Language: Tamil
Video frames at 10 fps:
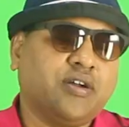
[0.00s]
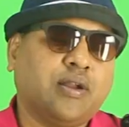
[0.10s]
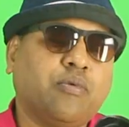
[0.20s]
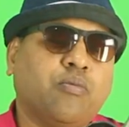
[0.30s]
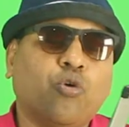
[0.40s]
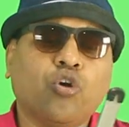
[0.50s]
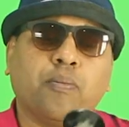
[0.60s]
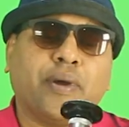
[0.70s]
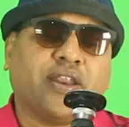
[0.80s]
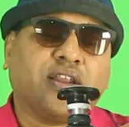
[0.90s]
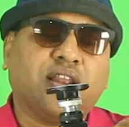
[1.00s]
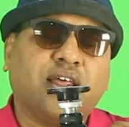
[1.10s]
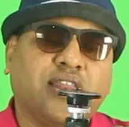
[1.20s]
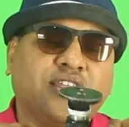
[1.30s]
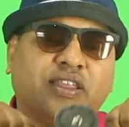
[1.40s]
நம்ம மோனோபேட் இருக்குல்ல
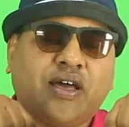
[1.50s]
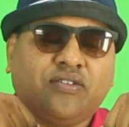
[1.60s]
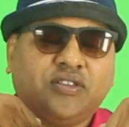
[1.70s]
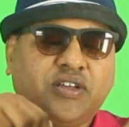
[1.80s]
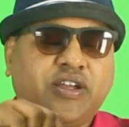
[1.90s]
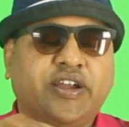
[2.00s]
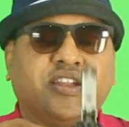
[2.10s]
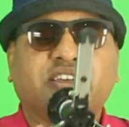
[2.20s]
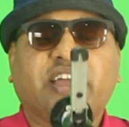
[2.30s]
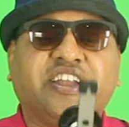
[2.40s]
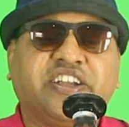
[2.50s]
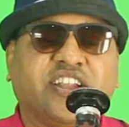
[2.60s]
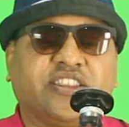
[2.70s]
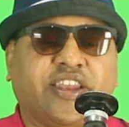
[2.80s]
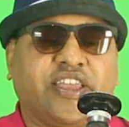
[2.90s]
அதுலேருந்து நான் வந்து எடுத்து
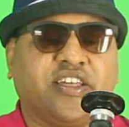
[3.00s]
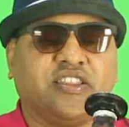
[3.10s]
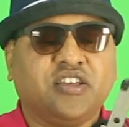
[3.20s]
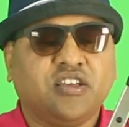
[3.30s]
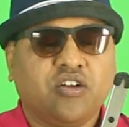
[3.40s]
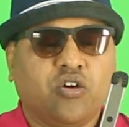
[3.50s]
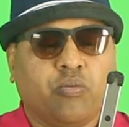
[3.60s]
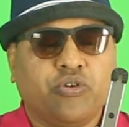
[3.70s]
கைட்டிட்டேன் தனியாக இது ரொம்ப